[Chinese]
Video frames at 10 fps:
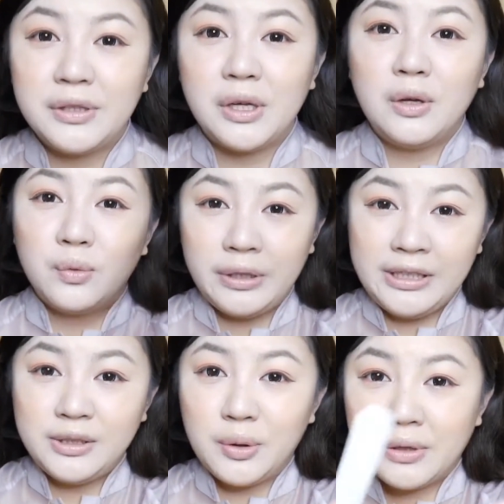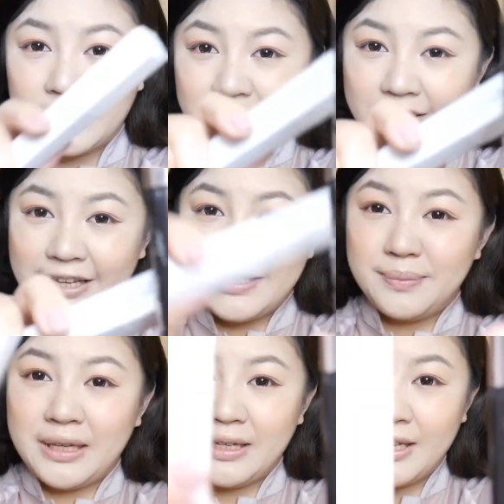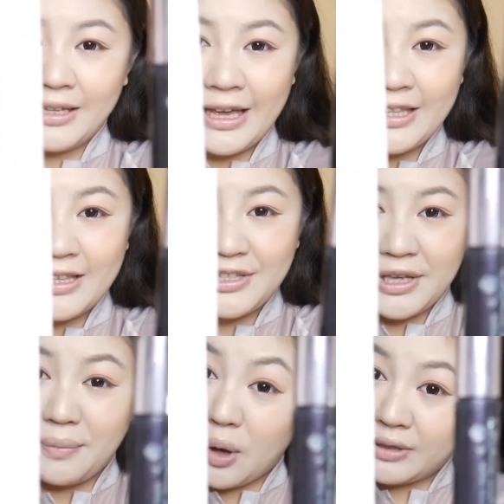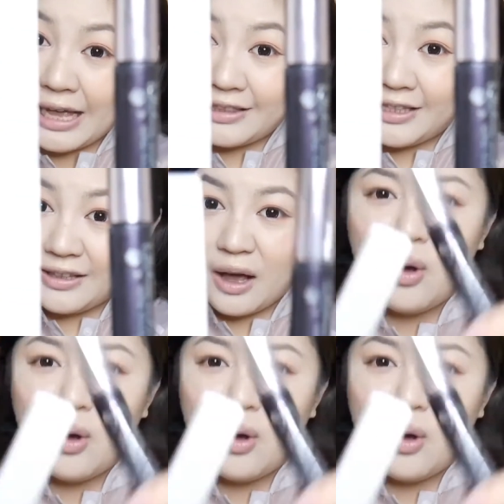呢，我依旧用的是 Kiss Me 和 Kate 的睫毛打底